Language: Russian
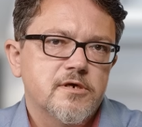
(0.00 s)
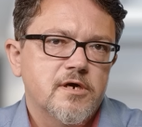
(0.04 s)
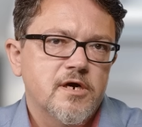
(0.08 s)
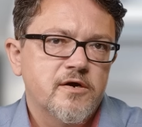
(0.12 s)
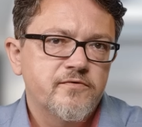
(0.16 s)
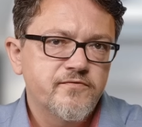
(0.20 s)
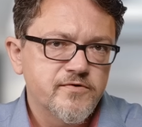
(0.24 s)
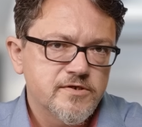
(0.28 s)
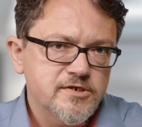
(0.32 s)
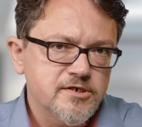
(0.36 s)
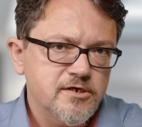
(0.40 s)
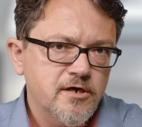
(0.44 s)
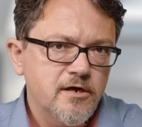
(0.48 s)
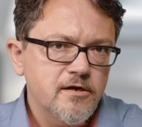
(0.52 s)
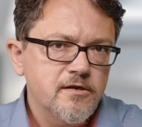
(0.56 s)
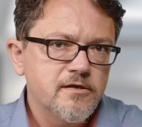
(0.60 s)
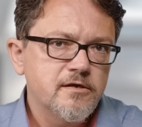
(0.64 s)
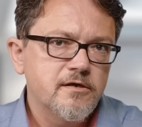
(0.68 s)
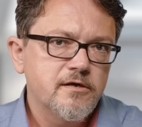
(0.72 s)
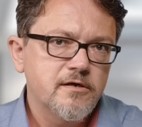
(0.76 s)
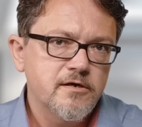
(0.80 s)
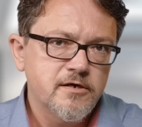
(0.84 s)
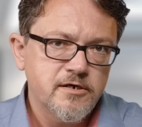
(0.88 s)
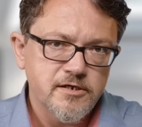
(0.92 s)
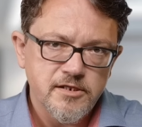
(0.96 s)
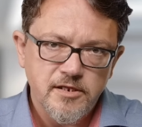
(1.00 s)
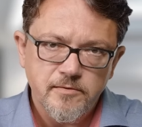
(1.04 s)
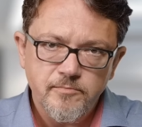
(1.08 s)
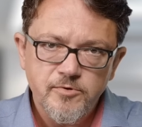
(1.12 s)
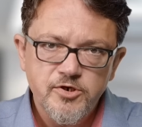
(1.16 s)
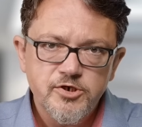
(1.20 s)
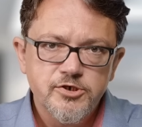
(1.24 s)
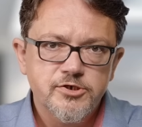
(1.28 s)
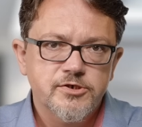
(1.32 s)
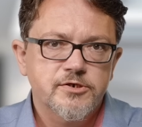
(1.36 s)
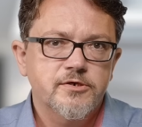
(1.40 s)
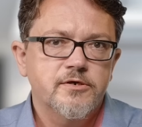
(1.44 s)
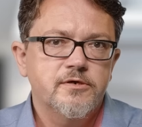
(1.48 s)
официальной
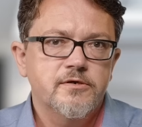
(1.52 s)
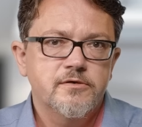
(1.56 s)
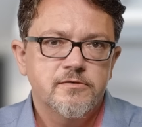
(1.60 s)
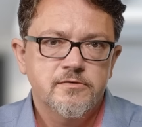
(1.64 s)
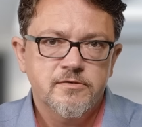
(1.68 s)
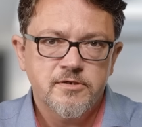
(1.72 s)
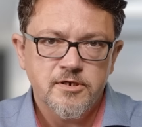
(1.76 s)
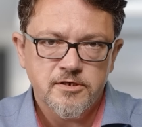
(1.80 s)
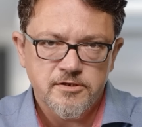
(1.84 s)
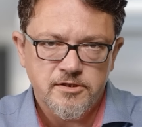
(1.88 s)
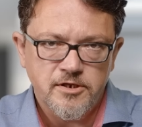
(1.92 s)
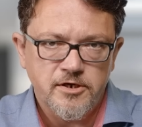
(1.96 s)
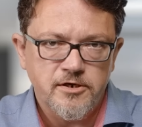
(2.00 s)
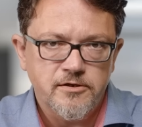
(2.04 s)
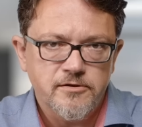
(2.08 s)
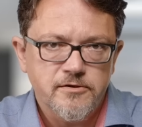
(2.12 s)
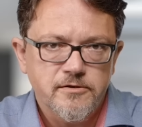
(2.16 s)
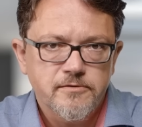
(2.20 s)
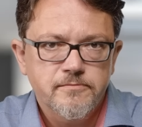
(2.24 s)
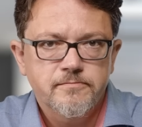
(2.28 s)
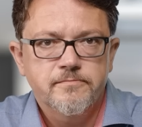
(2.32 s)
экономической доктрины.